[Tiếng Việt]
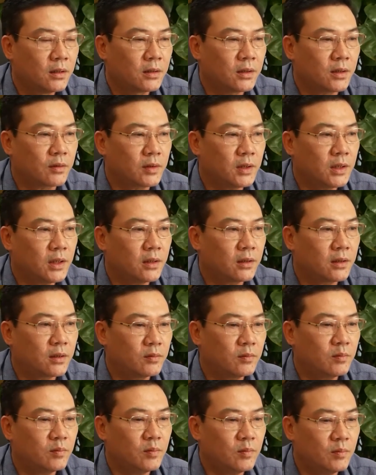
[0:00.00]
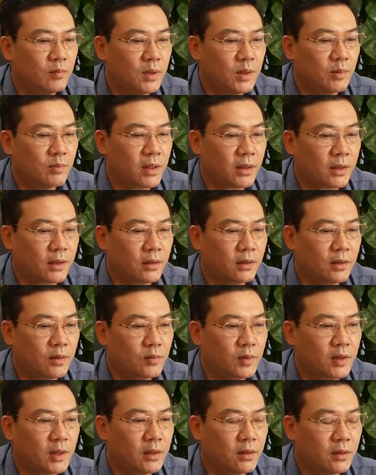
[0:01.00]
trong cái hệ thống minh bạch
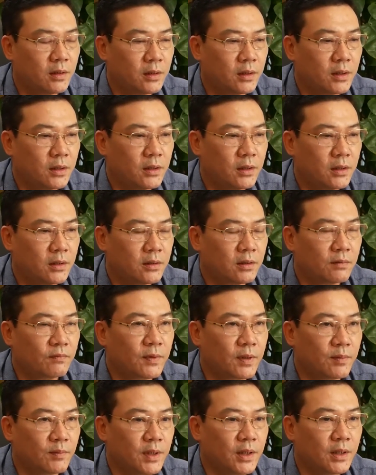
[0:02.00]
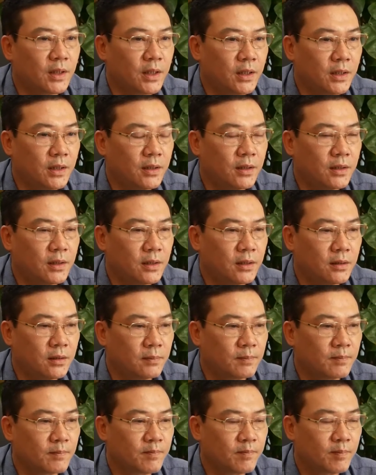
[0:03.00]
thông tin cái sản phẩm hiện nay thì
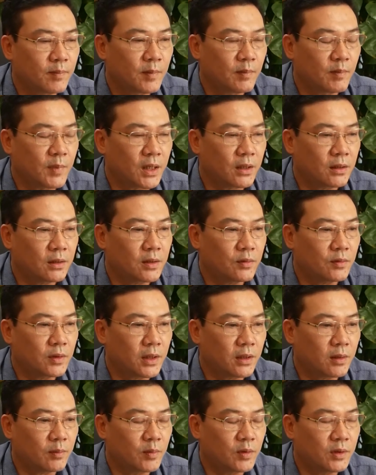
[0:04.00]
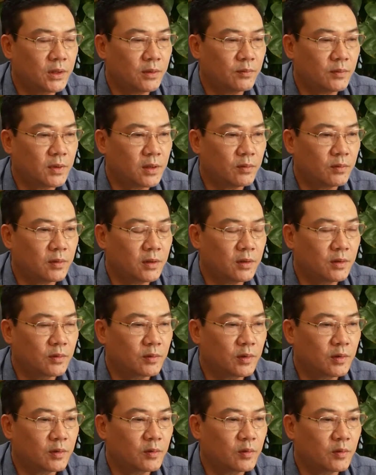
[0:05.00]
bằng cái công nghệ 4.0 thì
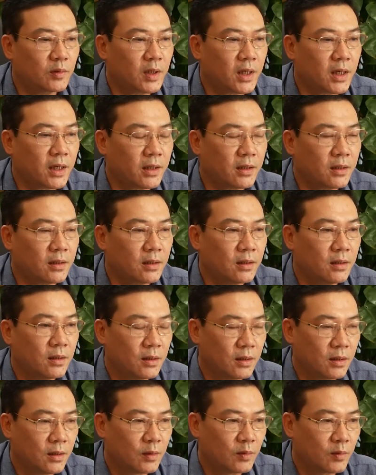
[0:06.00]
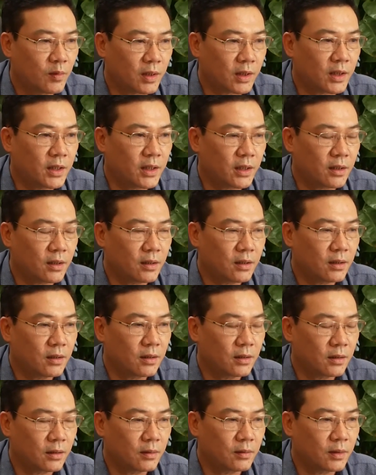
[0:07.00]
chúng tôi cũng đang hoàn thiện
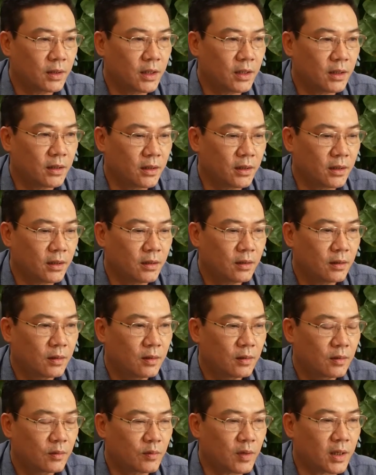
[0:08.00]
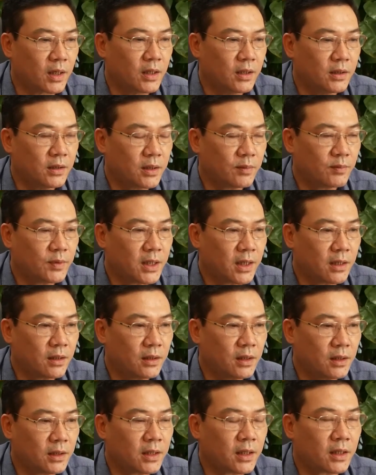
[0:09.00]
để quản lý giám sát
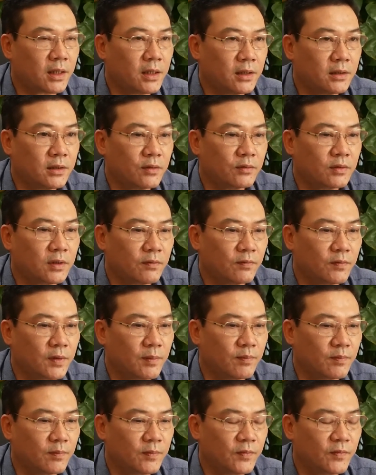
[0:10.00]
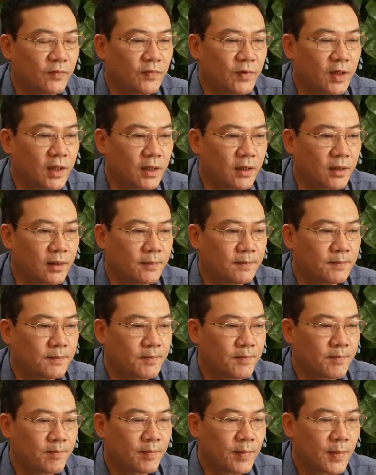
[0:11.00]
tất cả các dòng sản phẩm và
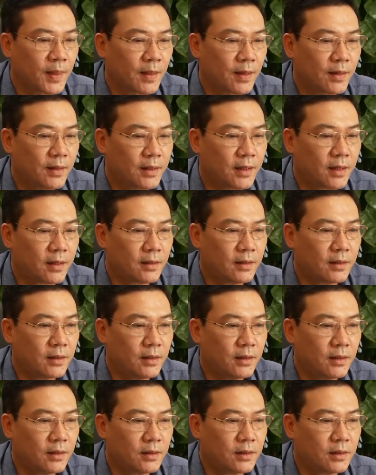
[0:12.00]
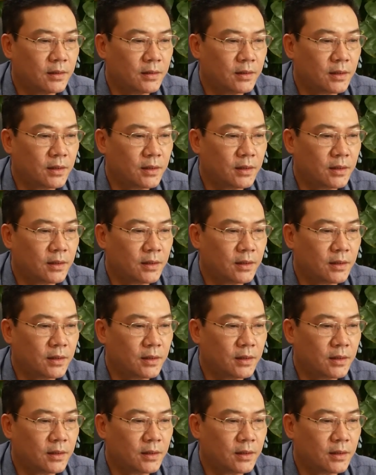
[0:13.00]
các cái cơ